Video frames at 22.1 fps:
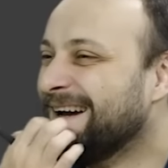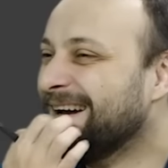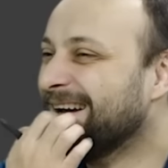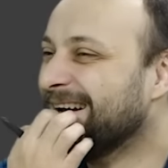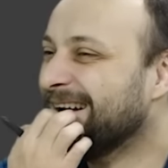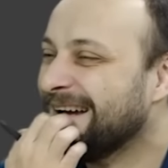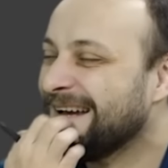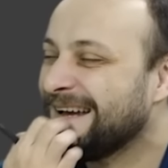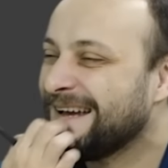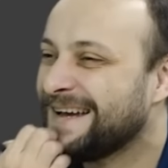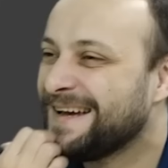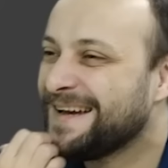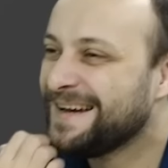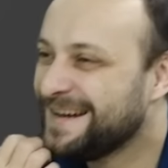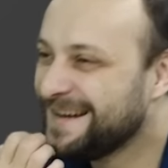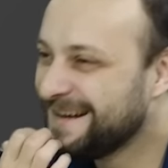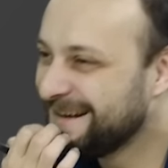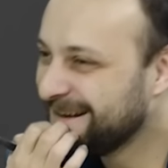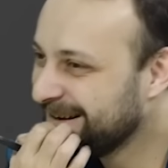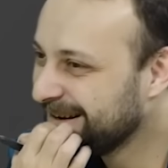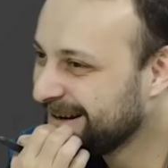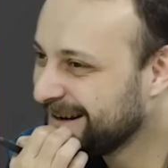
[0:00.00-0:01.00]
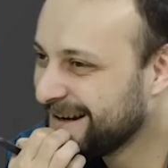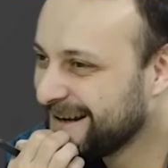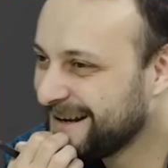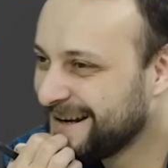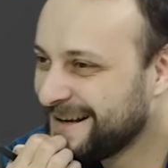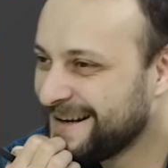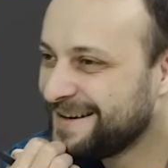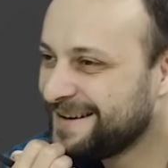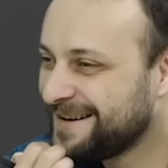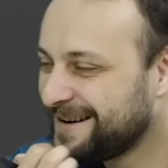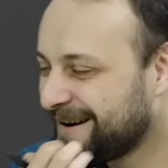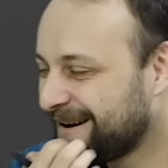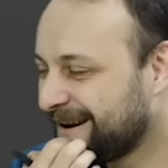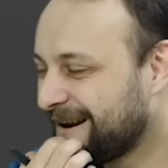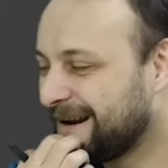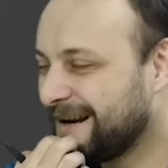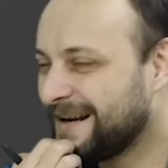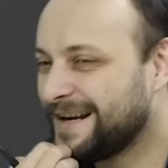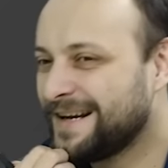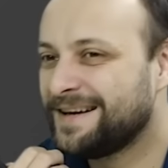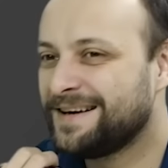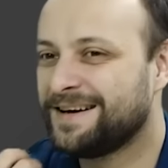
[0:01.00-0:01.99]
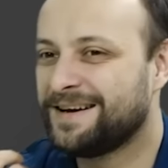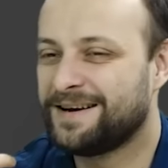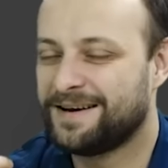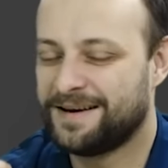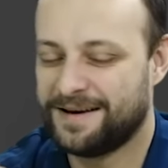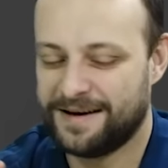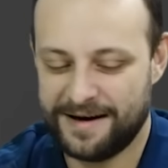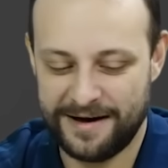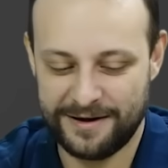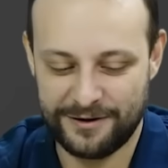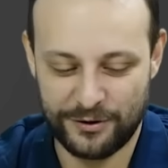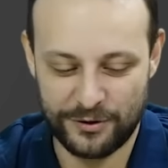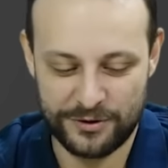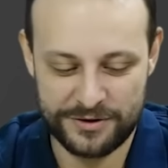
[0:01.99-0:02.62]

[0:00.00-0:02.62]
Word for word: çiz- şey var. Çizgi film. Hani orada...